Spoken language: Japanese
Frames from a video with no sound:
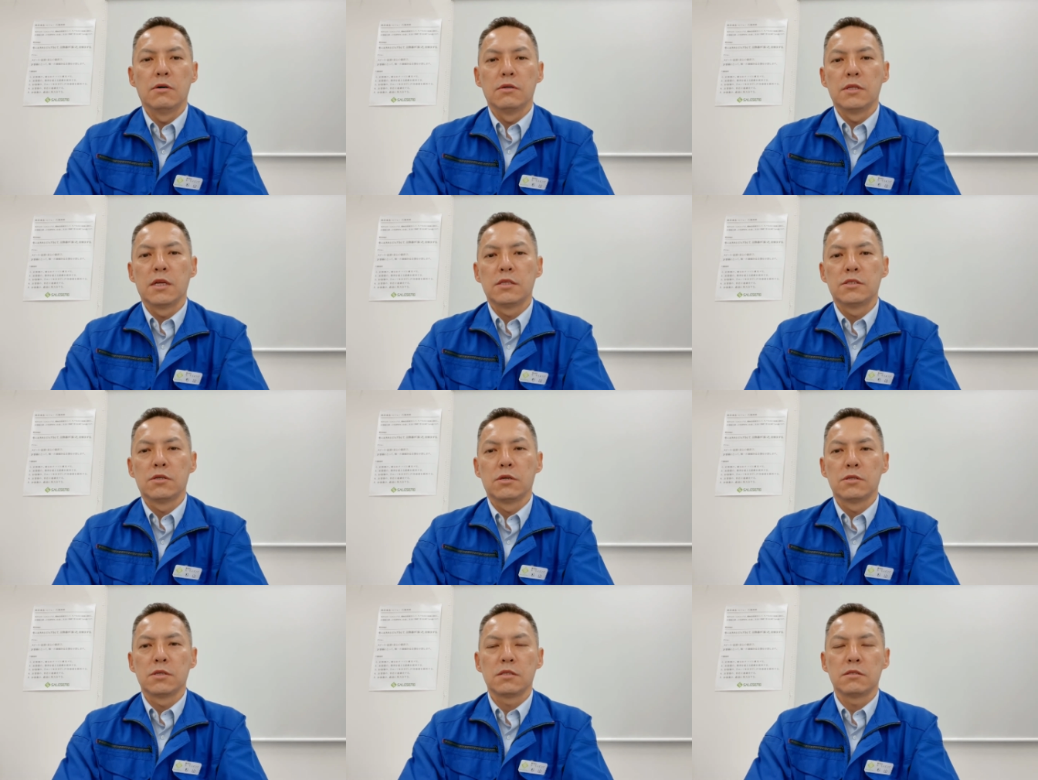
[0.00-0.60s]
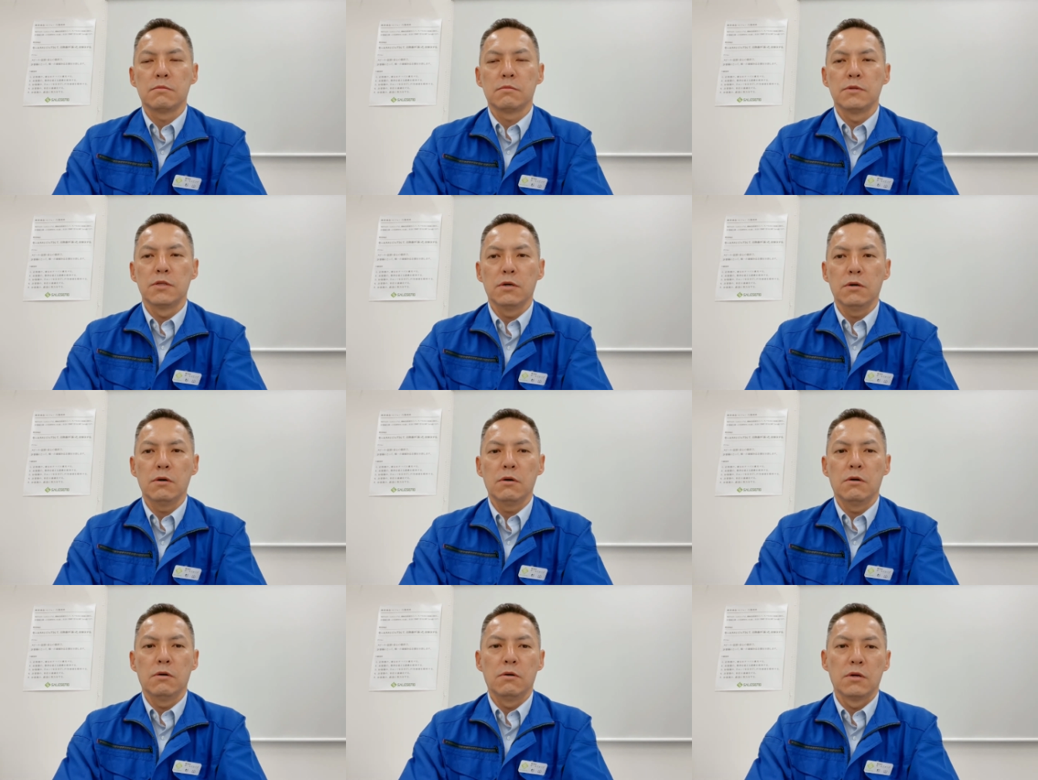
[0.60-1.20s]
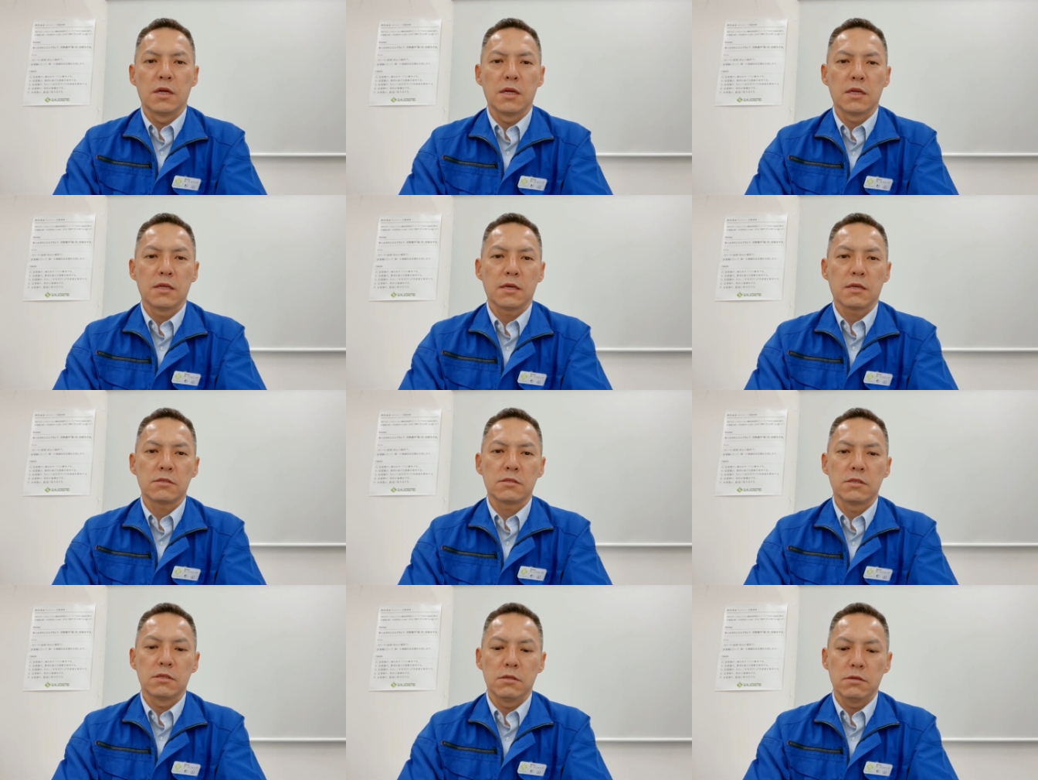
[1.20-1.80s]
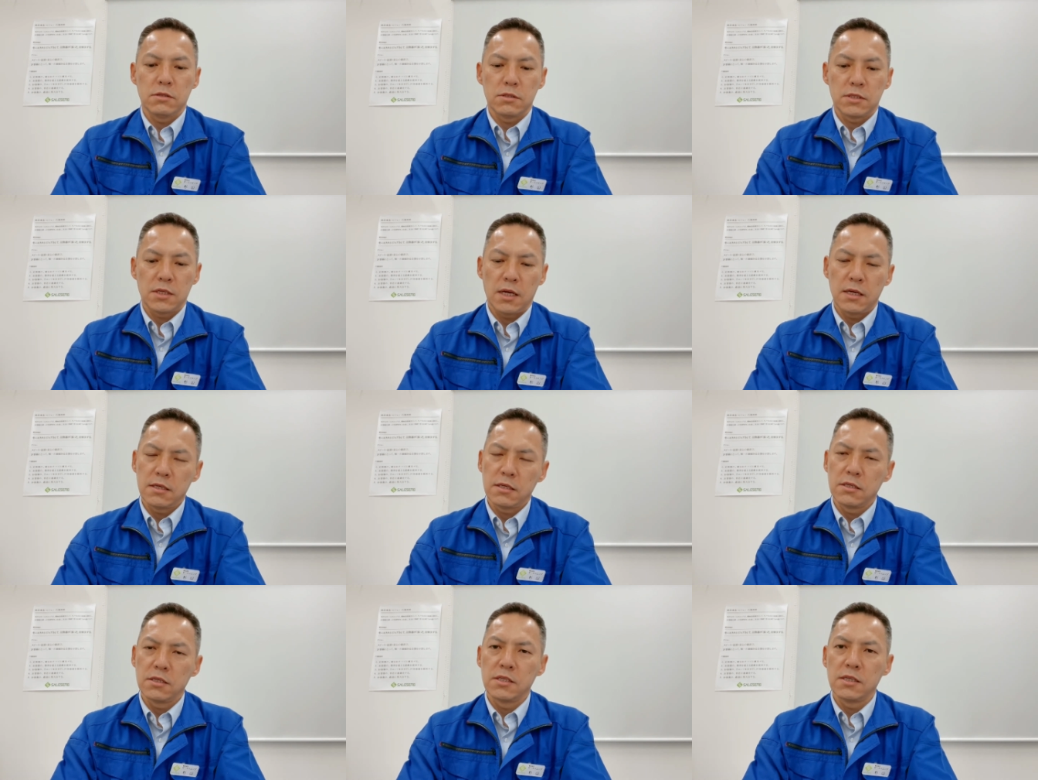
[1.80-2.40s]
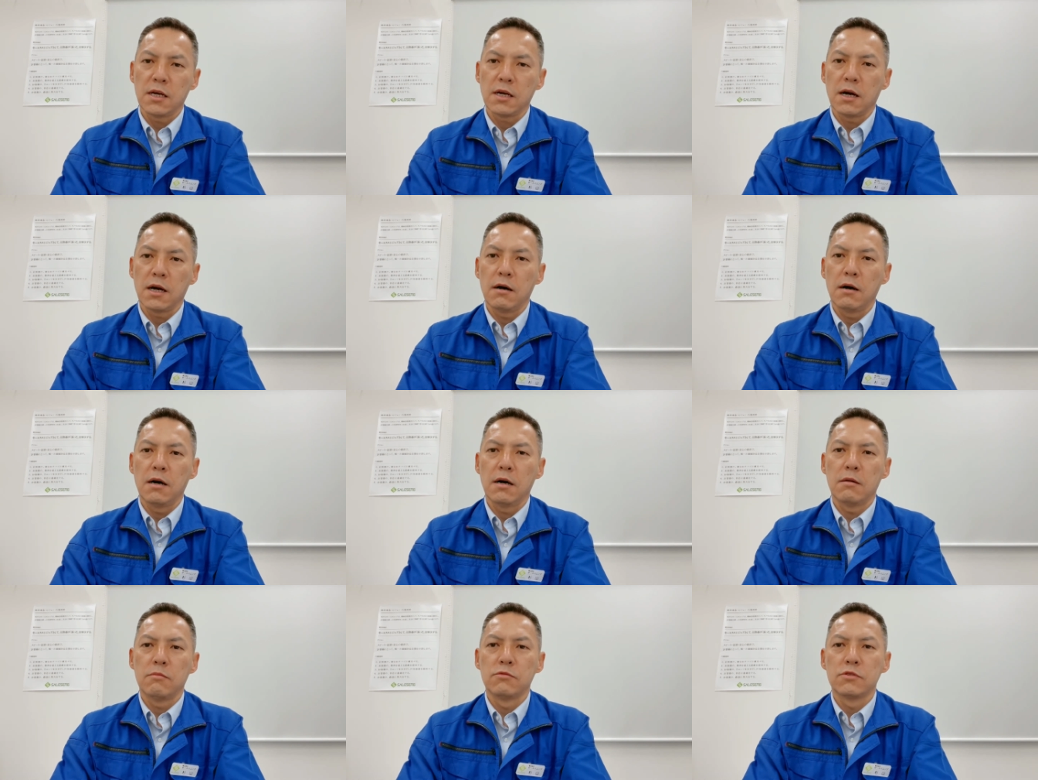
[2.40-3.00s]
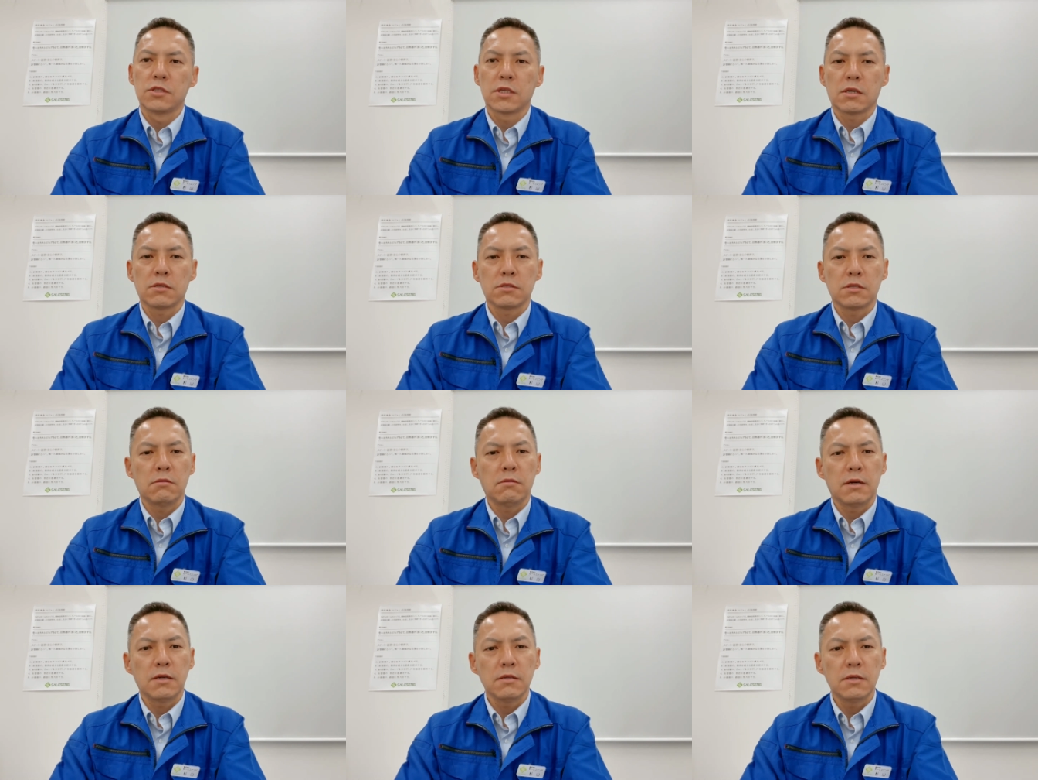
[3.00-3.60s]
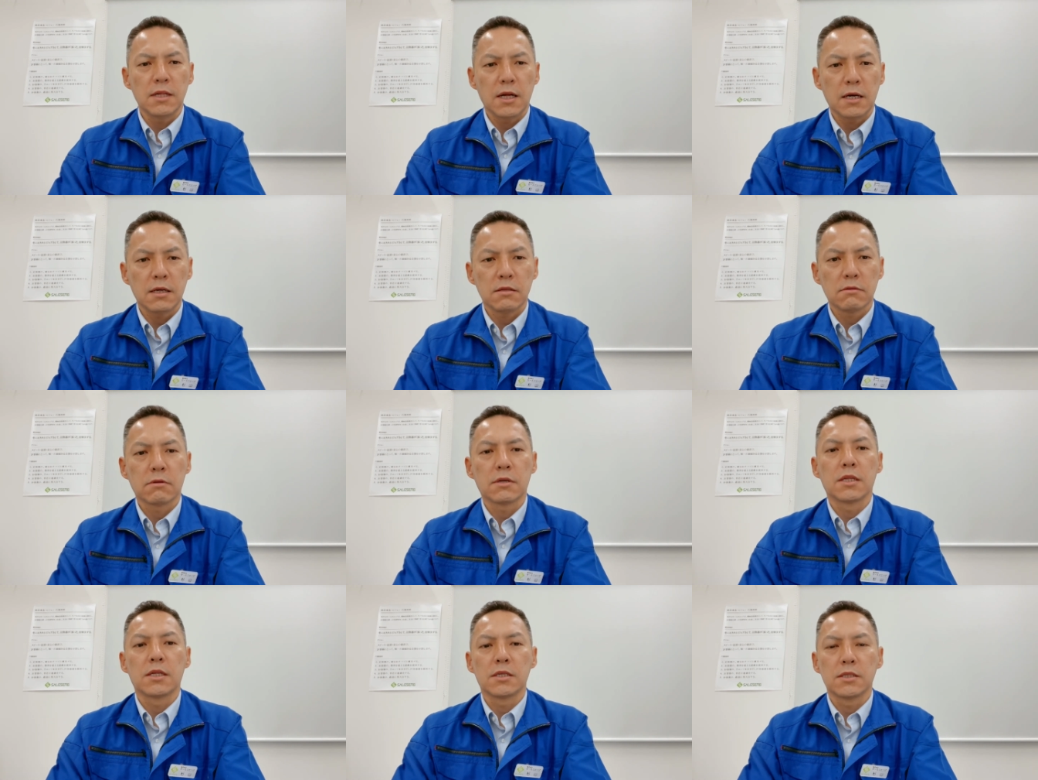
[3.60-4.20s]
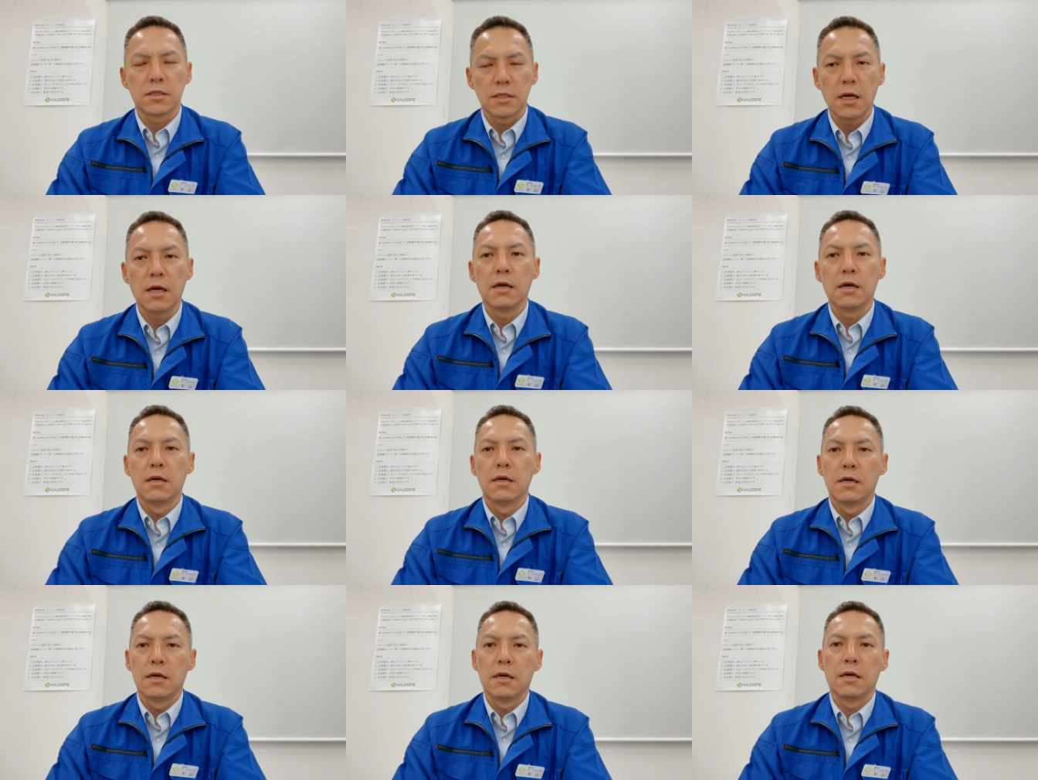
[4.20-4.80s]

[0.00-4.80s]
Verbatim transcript: 熱処理設備の冷却水の最近冷えがむっちゃくちゃ悪いなとかですね、